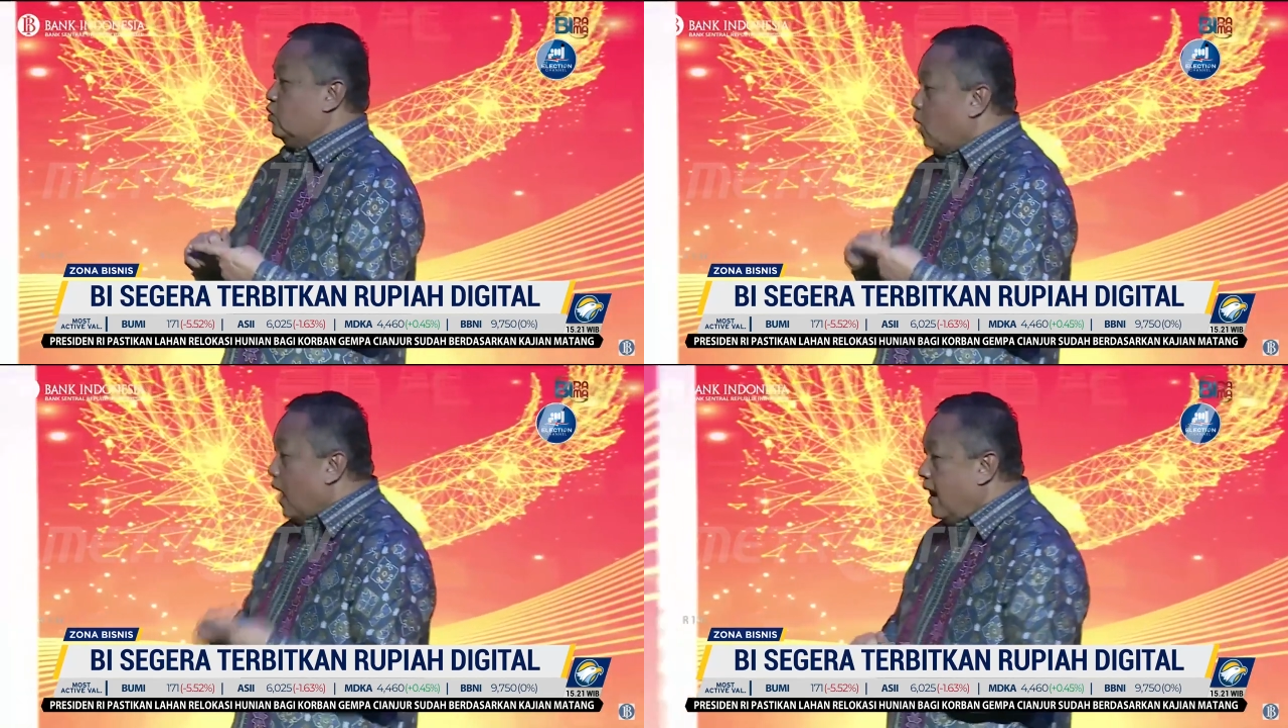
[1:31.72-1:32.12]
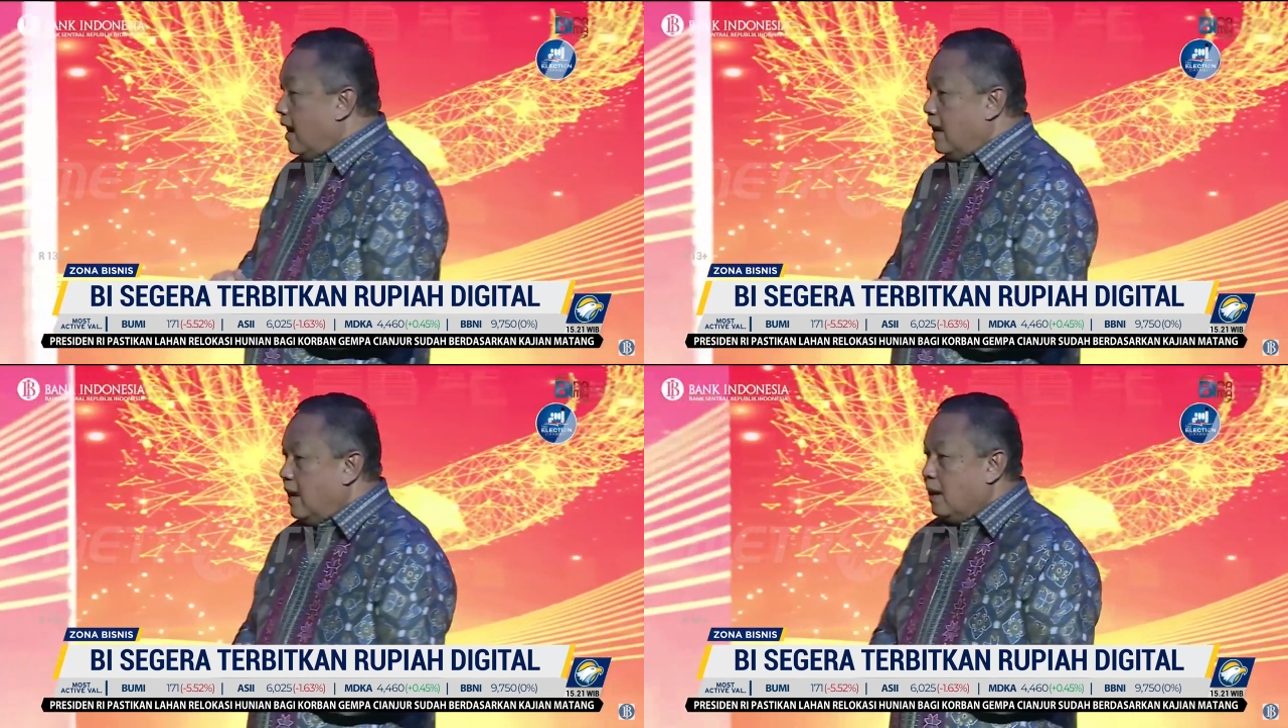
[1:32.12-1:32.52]
kedua,
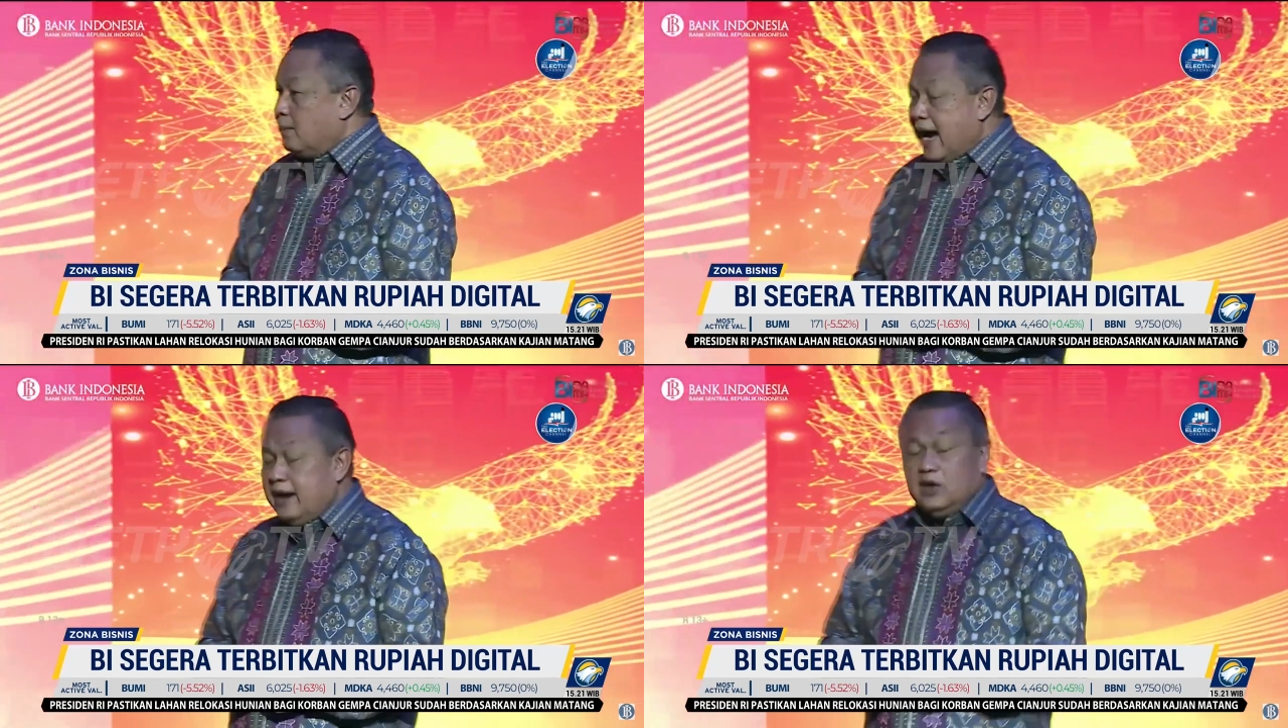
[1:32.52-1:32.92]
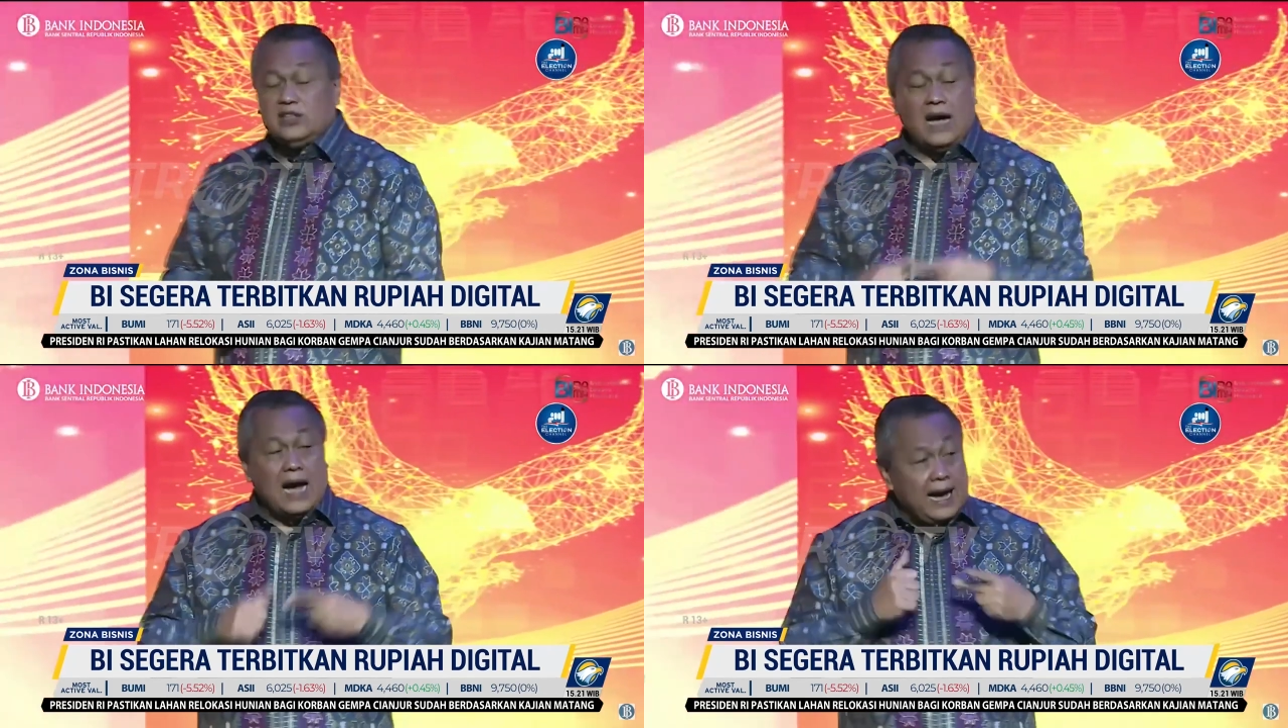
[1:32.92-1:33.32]
Bank
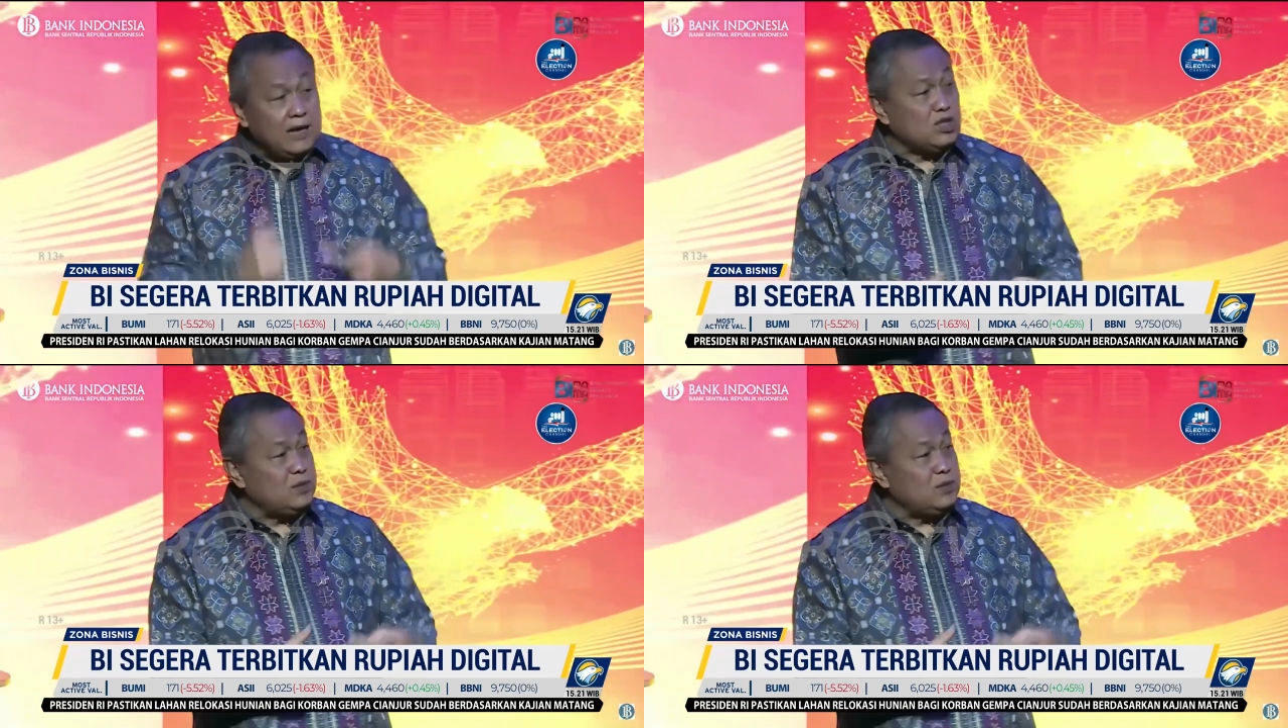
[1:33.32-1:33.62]
Indonesia harus